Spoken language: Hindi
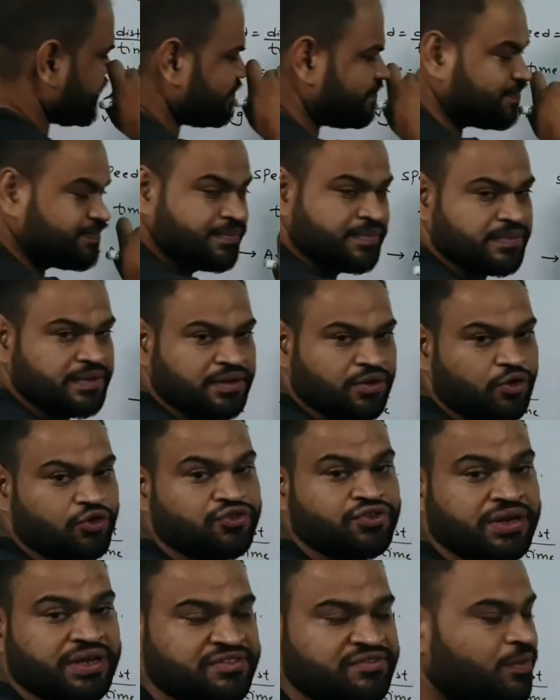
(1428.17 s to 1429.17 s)
है
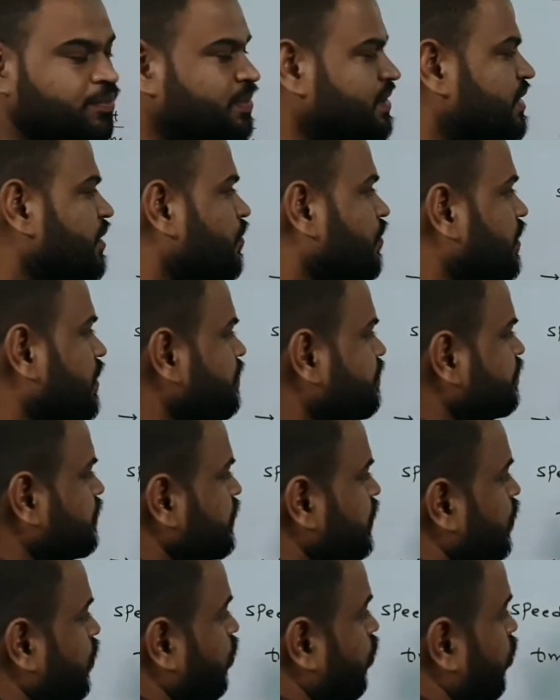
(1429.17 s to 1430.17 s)
क्वेश्चन किस फॉर्म में दिया होगा
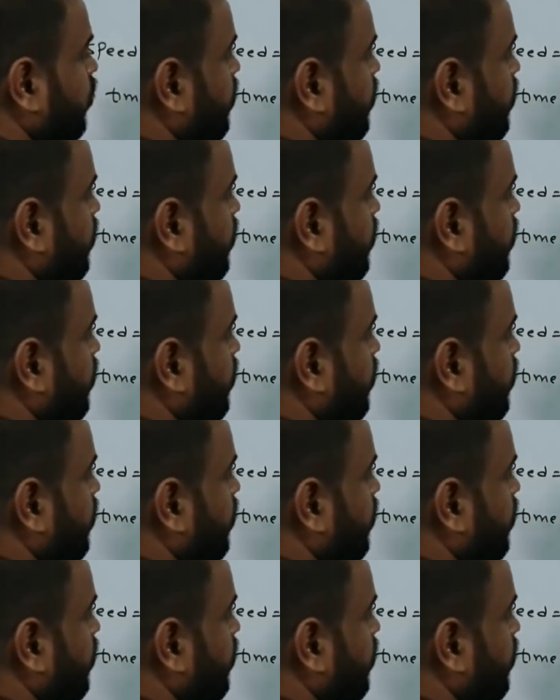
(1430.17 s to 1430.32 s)
और